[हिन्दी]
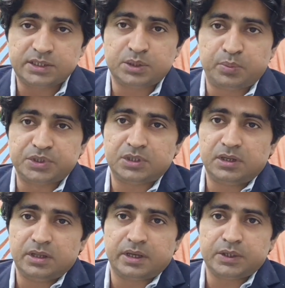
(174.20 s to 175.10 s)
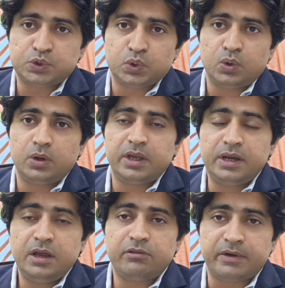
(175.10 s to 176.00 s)
ऐसे पेशेंट देखे जो
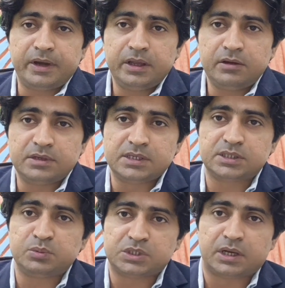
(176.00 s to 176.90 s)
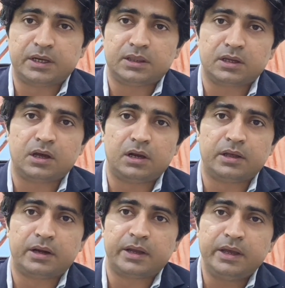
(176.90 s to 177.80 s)
एरियल फायरिंग की वजह से बेचारे इंतकाल
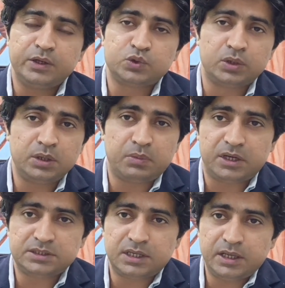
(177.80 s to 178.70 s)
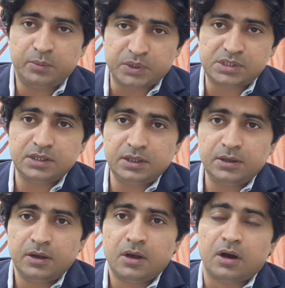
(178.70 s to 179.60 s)
कर गए एक छोटी पाँच साल की बच्ची
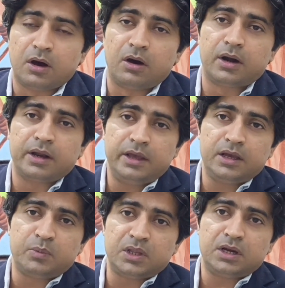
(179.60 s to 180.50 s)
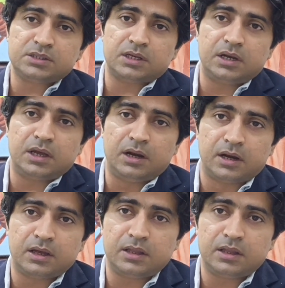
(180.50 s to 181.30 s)
थी और एक पंद्रह साल का